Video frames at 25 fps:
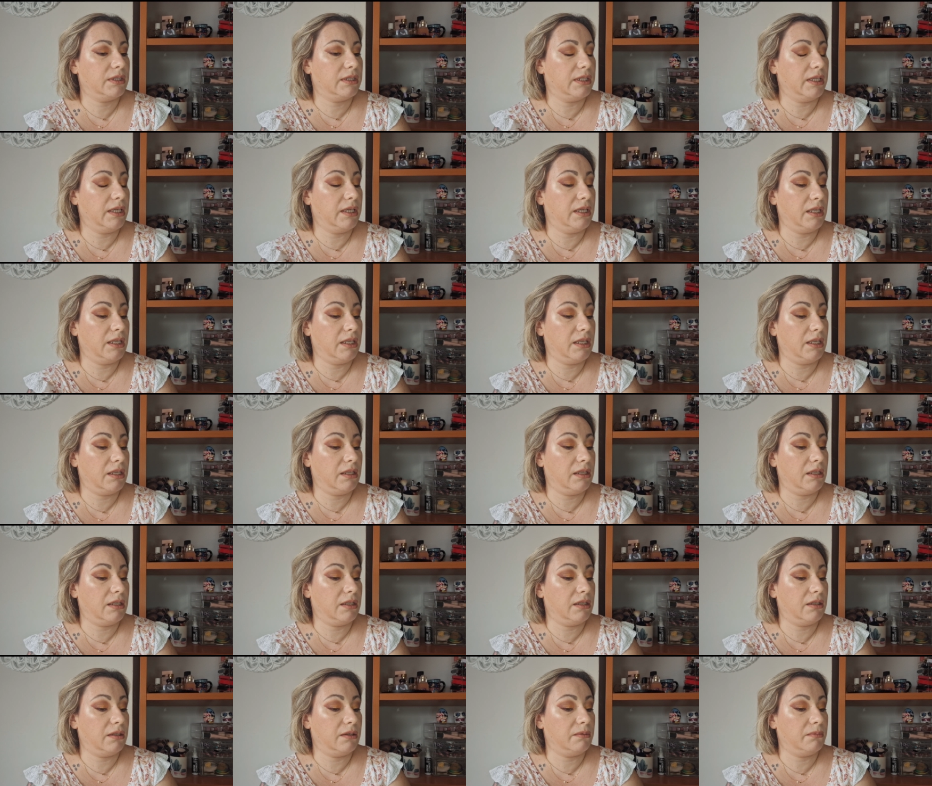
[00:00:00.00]

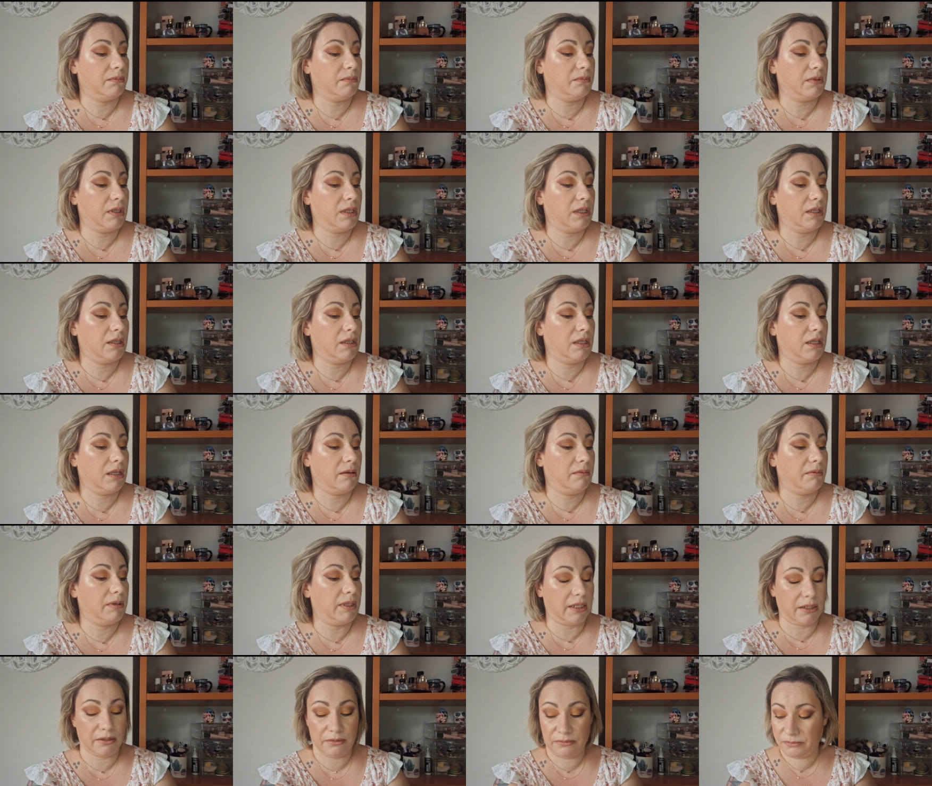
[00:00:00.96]
Eh, a
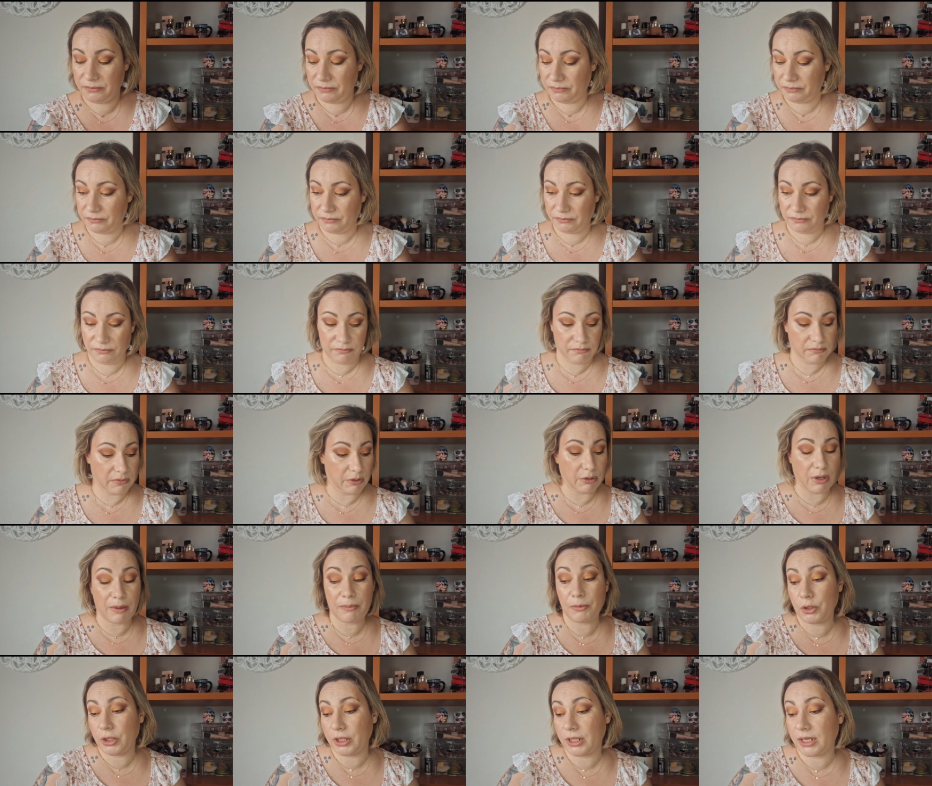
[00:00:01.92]
ver, me voy
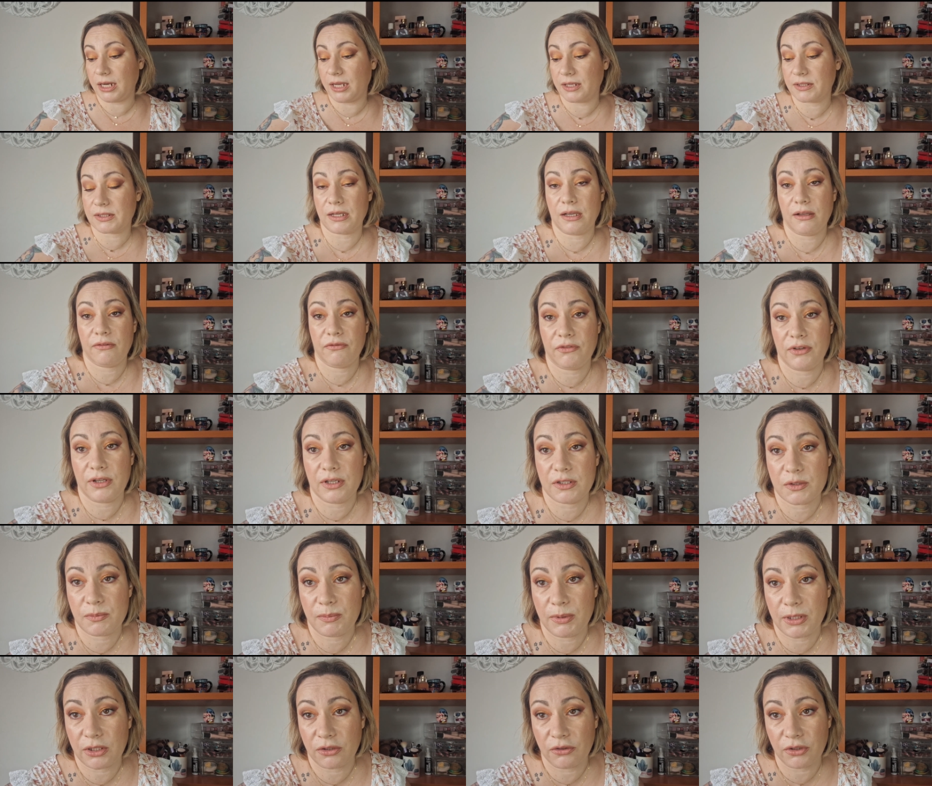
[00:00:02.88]
a poner las
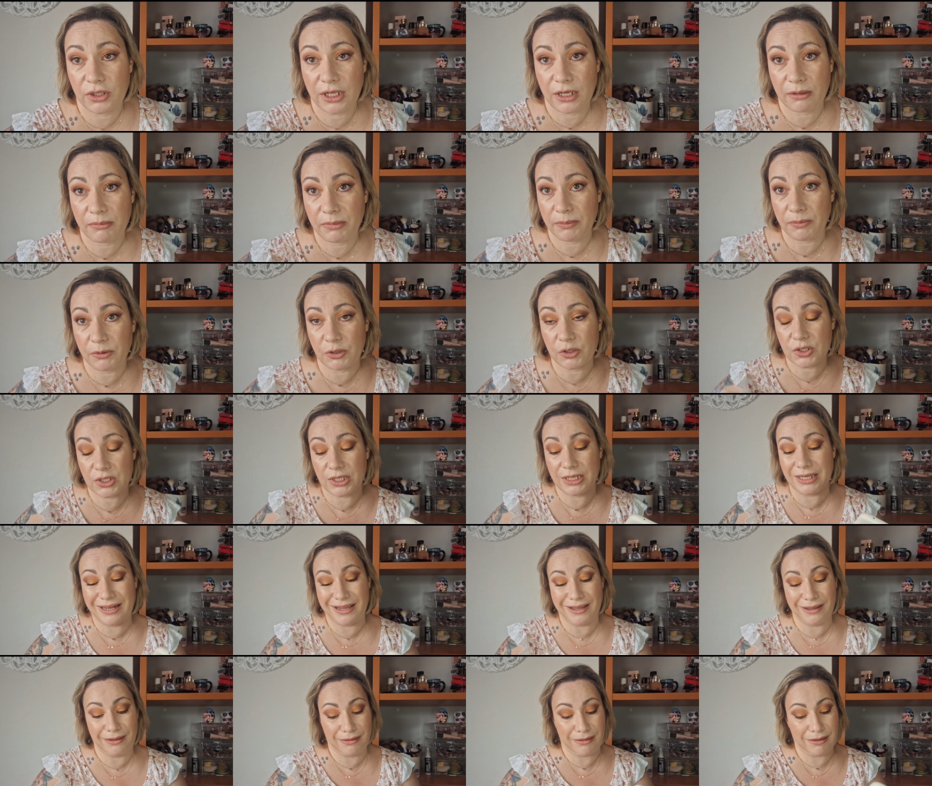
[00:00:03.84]
gafas, perdonarme, pero es que
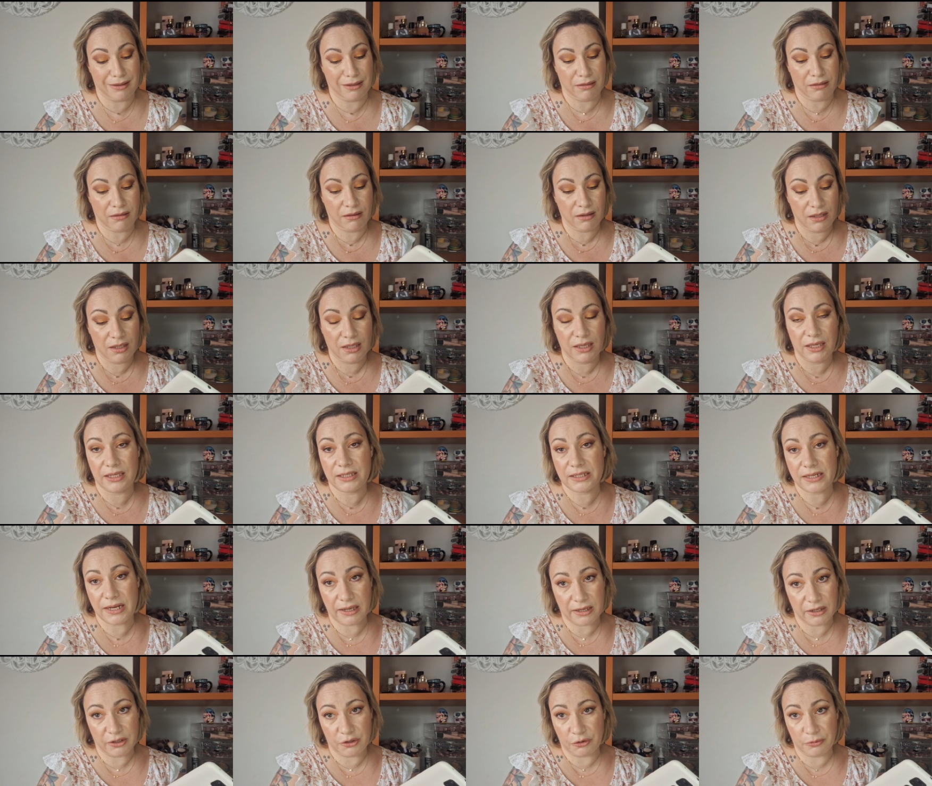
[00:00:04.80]
la edad es
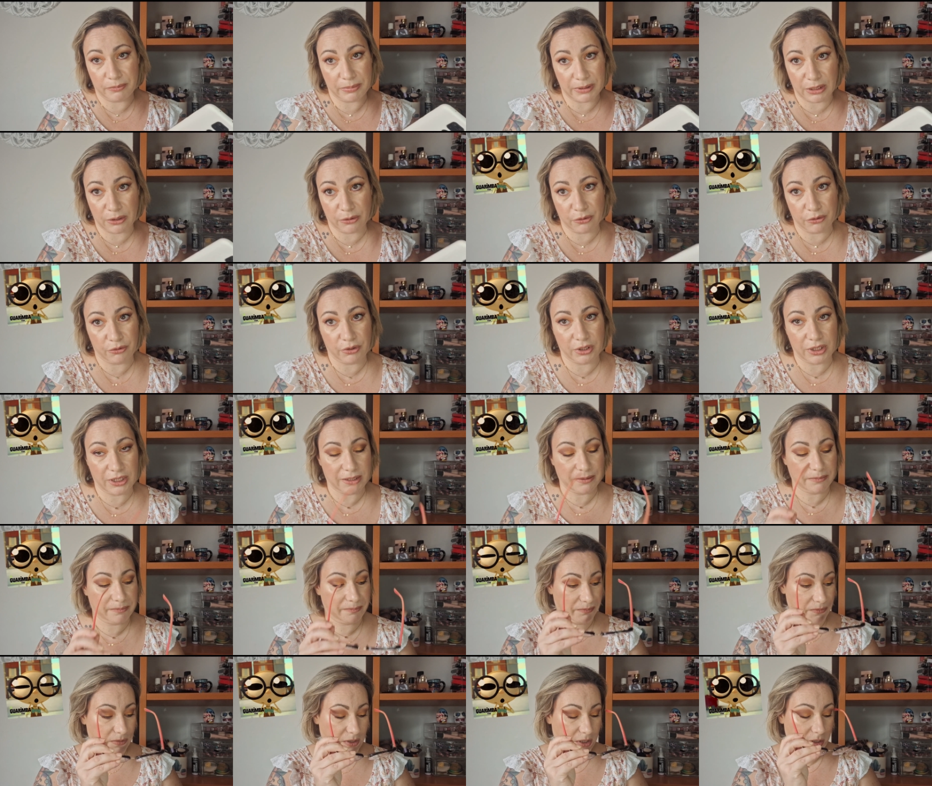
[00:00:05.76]
la que no perdona.
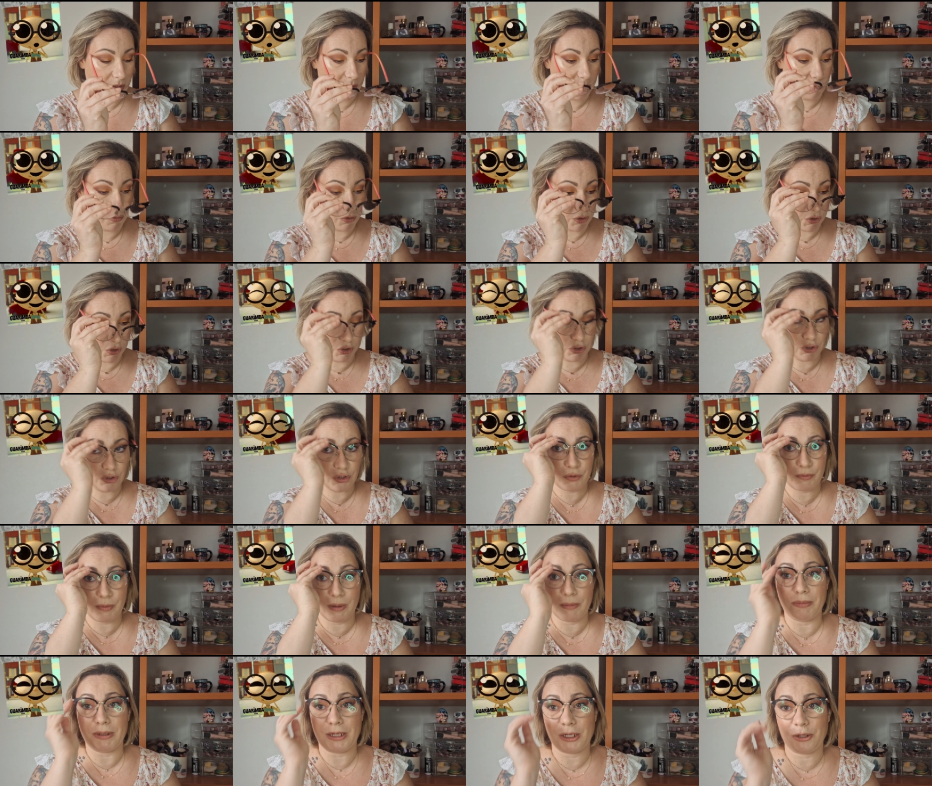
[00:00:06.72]
Vosotros
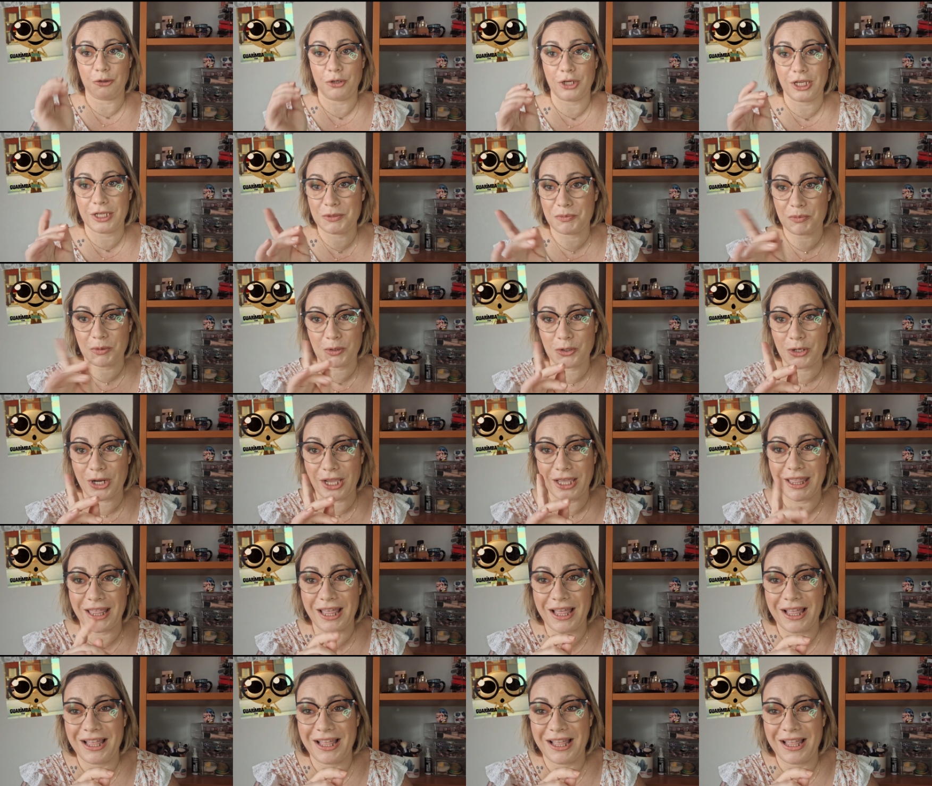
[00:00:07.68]
me perdonáis, pero la,